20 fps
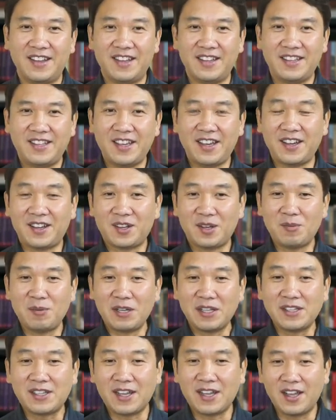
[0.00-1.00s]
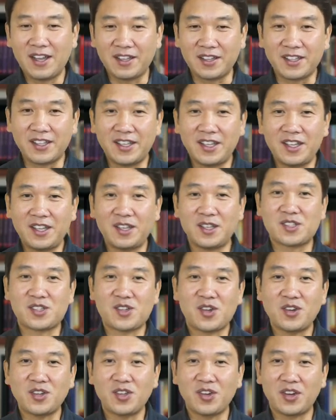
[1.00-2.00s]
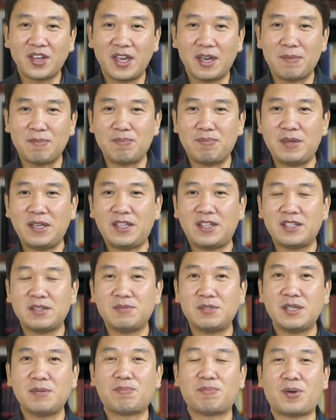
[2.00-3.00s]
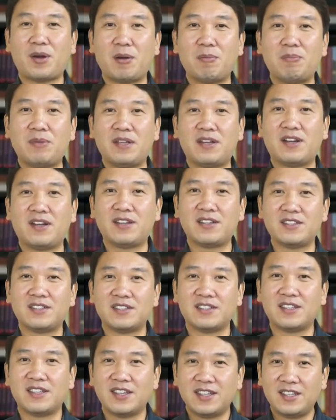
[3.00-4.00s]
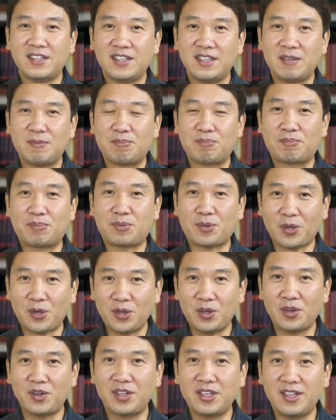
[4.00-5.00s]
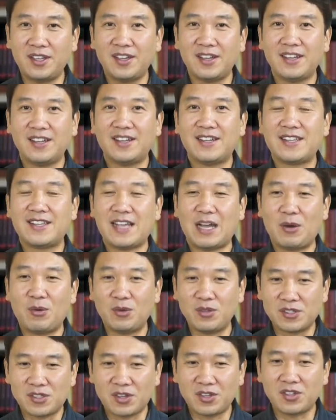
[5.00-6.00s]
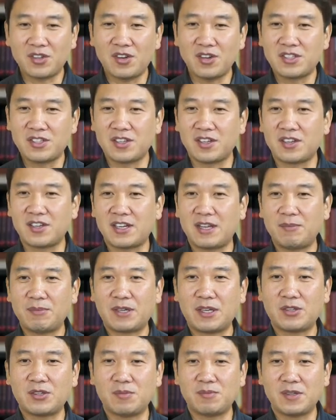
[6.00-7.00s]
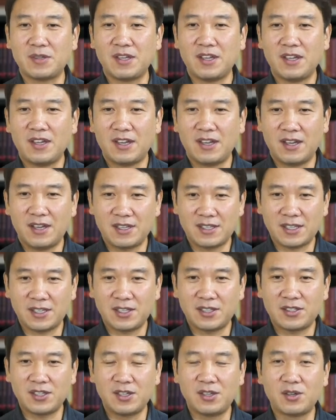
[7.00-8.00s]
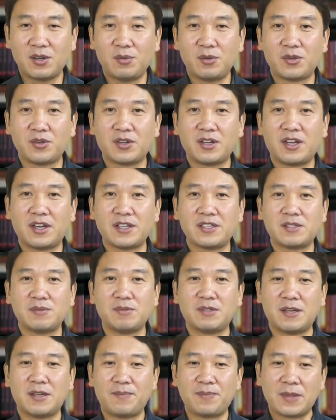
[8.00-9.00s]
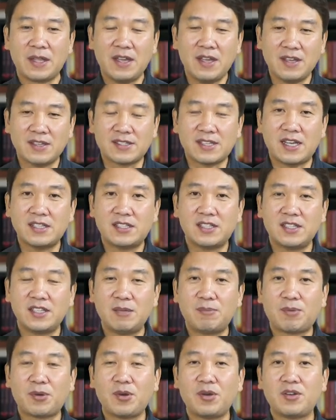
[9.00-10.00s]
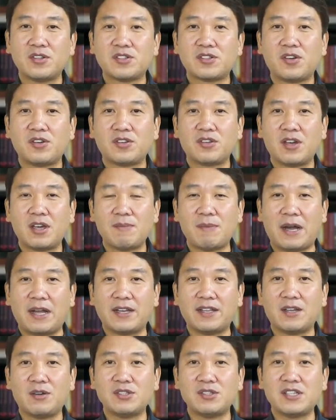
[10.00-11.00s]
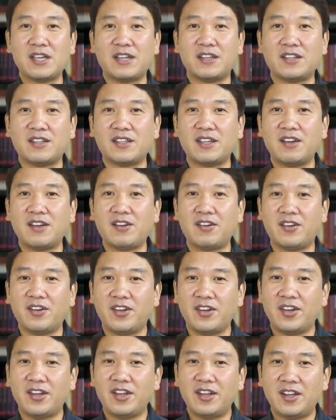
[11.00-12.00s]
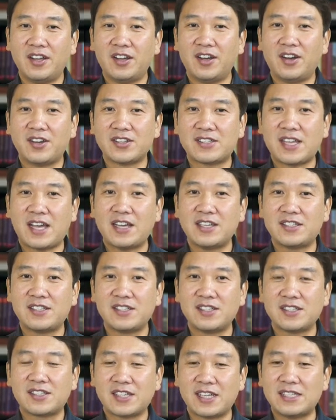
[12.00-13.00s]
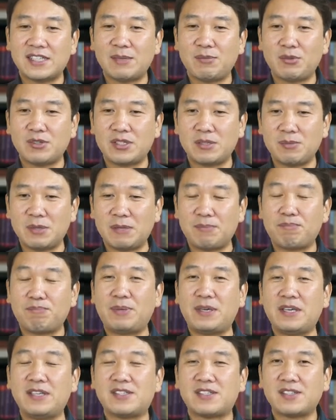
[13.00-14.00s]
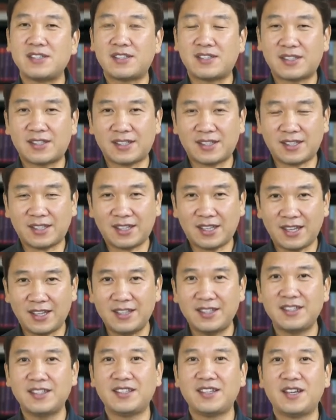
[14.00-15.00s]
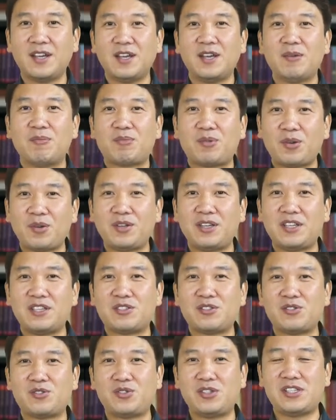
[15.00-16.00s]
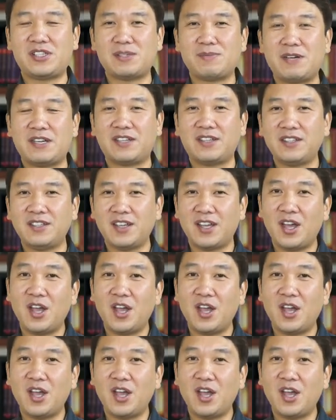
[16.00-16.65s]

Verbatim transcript: 예, 그러면 일단 이 성경에 믿음의 법이라는 이 표현이 나온 성경절을 함께 좀 아, 찾아서 읽어보도록 하겠습니다. 사실 이 표현은 성경에 많이 나오지 않는데요. 어, 사실 찾아보시면 비슷한 표현이 있을 수 있지만은